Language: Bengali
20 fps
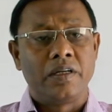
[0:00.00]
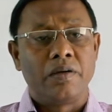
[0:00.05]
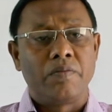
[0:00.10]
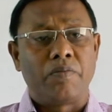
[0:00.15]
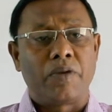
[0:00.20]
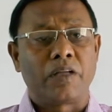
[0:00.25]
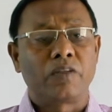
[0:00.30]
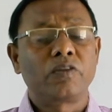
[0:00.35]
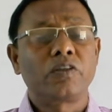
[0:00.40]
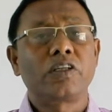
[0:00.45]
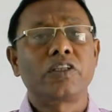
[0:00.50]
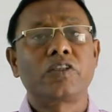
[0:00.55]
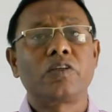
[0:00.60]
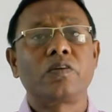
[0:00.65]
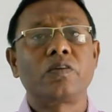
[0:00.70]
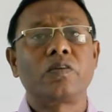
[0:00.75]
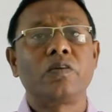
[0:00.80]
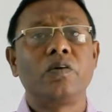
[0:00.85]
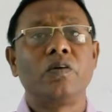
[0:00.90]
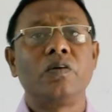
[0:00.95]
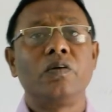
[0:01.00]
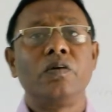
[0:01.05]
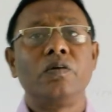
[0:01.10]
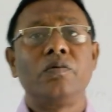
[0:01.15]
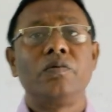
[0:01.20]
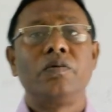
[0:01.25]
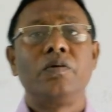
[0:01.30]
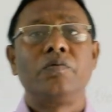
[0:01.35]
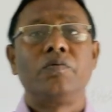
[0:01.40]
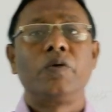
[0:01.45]
মাদকাসক্ত
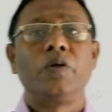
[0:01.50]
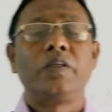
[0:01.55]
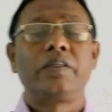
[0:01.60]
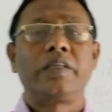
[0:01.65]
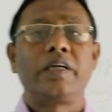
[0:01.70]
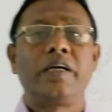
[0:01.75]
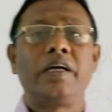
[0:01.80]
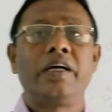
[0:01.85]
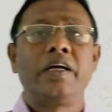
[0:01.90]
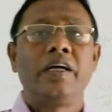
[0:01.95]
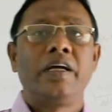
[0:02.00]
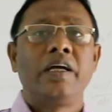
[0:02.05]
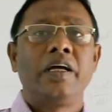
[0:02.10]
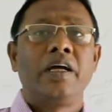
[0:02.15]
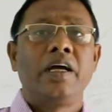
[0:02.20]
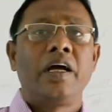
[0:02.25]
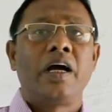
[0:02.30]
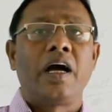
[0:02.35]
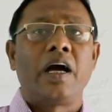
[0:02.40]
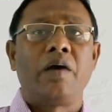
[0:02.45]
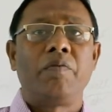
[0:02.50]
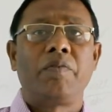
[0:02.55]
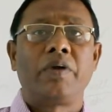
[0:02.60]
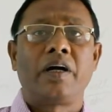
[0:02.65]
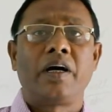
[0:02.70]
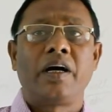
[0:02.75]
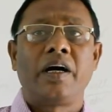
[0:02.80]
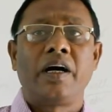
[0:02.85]
বলতে আমরা